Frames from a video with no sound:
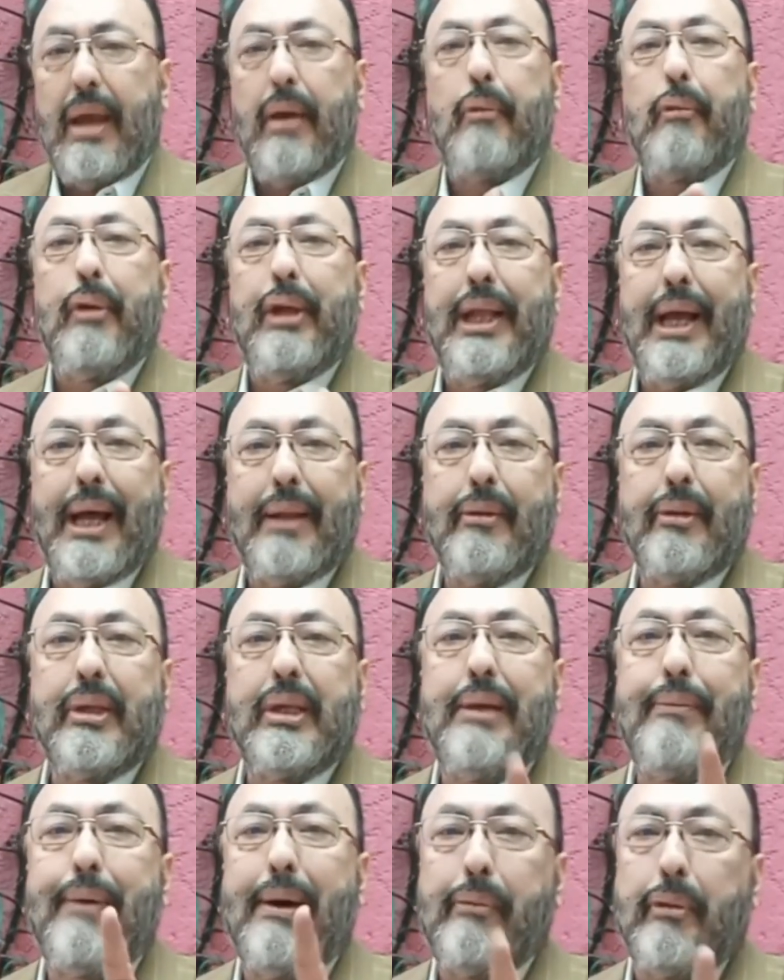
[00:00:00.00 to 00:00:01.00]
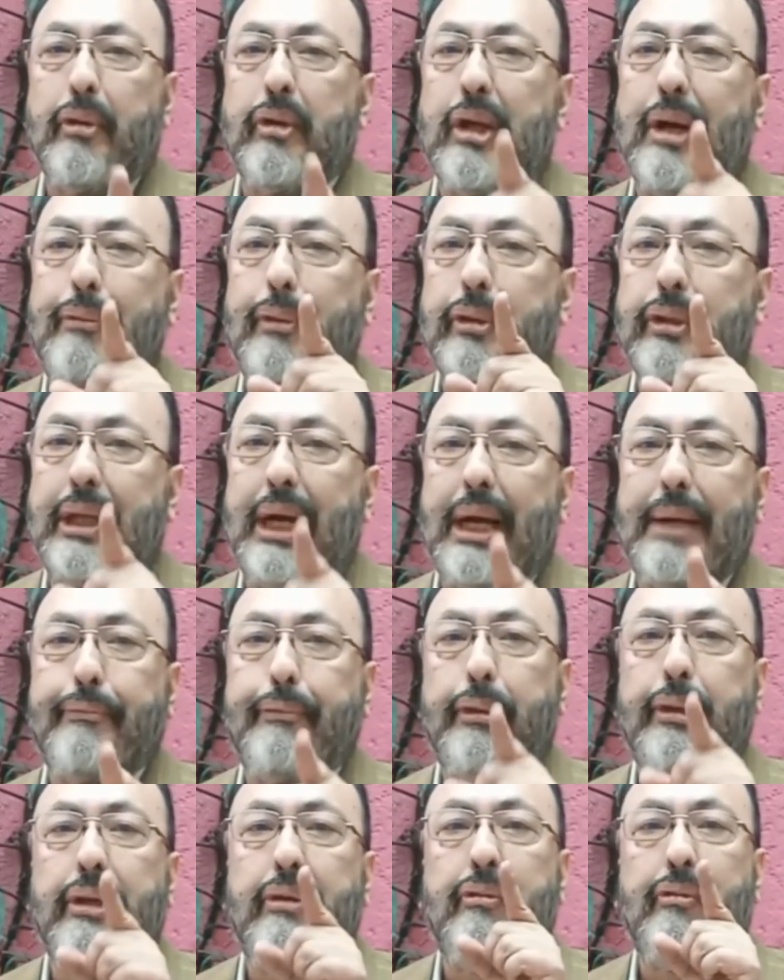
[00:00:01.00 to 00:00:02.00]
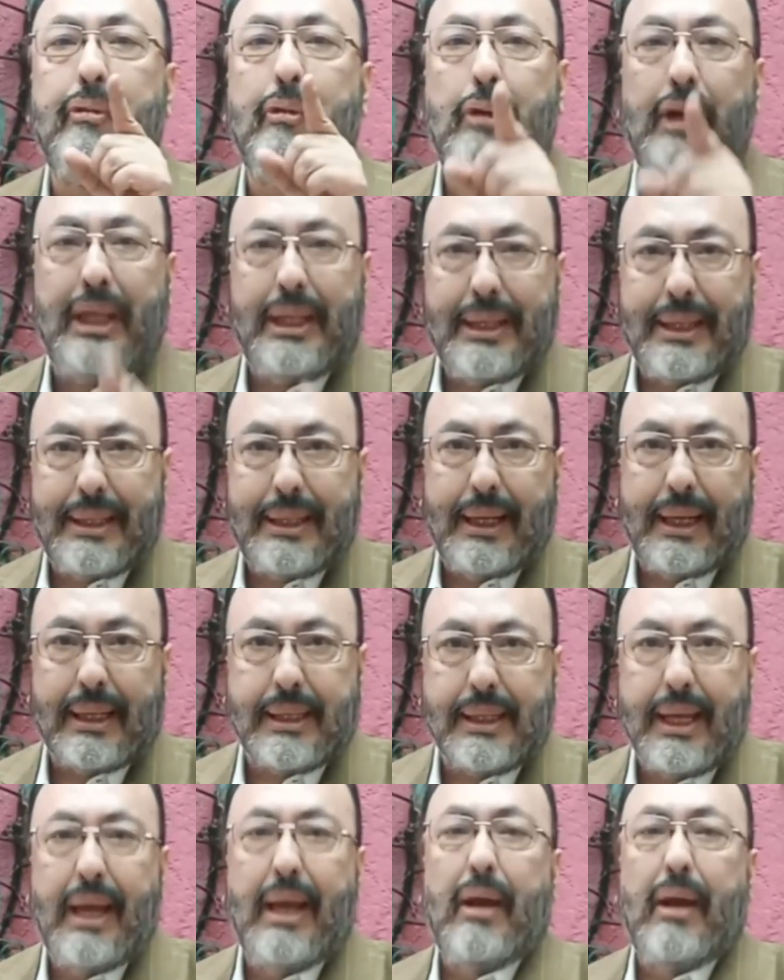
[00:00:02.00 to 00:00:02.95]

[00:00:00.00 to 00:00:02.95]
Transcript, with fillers: Cuidado si vamos a votar por influencers.